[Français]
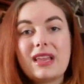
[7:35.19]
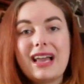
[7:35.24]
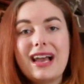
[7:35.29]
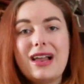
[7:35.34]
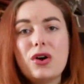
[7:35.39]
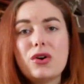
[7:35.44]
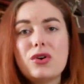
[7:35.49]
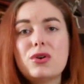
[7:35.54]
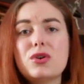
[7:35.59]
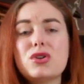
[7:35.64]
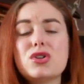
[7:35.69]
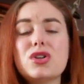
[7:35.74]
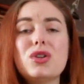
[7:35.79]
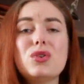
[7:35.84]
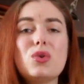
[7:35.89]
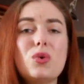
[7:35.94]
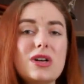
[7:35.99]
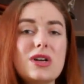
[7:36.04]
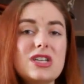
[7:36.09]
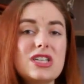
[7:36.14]
Alors que le
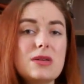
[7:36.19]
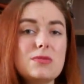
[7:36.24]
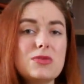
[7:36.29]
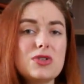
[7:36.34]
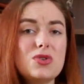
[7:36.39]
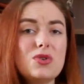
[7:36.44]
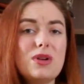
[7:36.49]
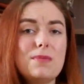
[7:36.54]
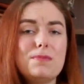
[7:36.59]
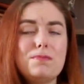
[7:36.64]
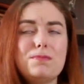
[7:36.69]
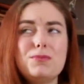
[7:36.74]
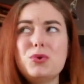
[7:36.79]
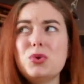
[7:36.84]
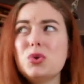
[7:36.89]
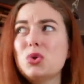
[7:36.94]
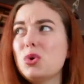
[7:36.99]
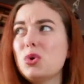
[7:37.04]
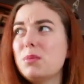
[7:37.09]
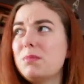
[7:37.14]
jeune roi James II est
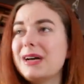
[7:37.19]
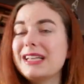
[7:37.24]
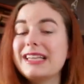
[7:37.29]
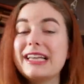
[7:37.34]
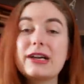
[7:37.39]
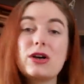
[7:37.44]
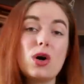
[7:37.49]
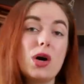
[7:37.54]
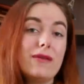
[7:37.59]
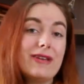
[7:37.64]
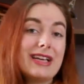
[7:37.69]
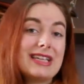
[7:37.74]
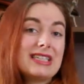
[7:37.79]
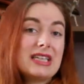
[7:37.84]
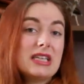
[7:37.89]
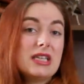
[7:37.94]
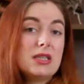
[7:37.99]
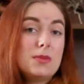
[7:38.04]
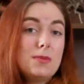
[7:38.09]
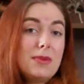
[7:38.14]
plutôt pas d'accord avec
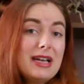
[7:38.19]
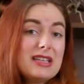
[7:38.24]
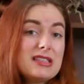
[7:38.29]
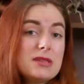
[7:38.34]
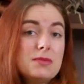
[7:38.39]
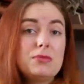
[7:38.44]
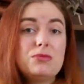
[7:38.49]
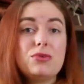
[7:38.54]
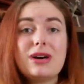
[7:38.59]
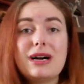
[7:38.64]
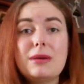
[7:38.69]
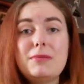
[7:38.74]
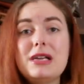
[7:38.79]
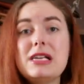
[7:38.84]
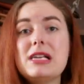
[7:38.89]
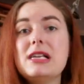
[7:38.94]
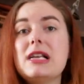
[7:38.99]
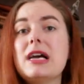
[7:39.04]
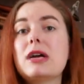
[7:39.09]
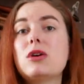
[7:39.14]
ce qui se passe, mais pour
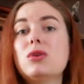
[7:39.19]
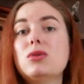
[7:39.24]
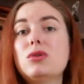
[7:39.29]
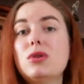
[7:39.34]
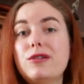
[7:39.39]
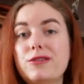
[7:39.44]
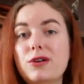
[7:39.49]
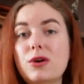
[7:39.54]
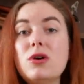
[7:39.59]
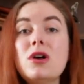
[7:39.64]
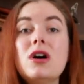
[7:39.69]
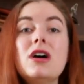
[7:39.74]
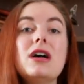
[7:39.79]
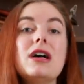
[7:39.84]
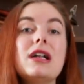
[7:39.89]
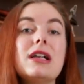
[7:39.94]
rappel, il a que 9 ans,